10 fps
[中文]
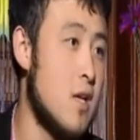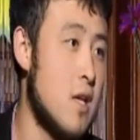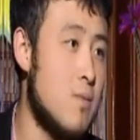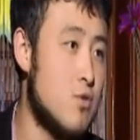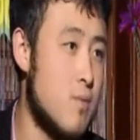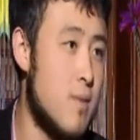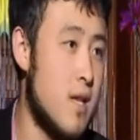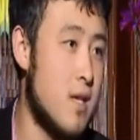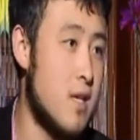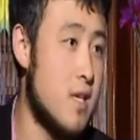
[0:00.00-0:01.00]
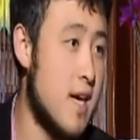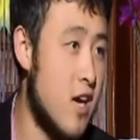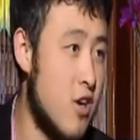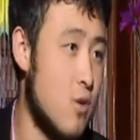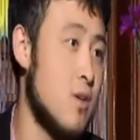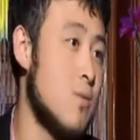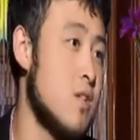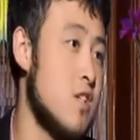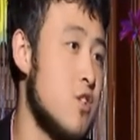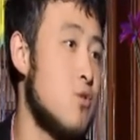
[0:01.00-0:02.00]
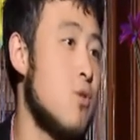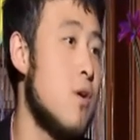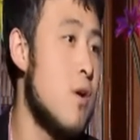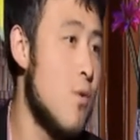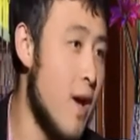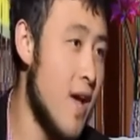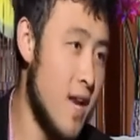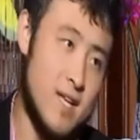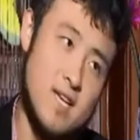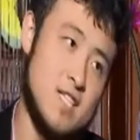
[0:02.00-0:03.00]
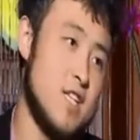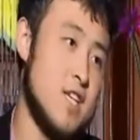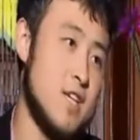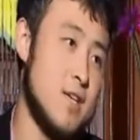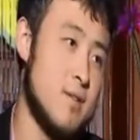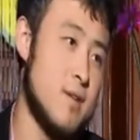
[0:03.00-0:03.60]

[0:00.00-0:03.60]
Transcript: 他们所面临应该考虑的问题，就是说外来的一些敌人。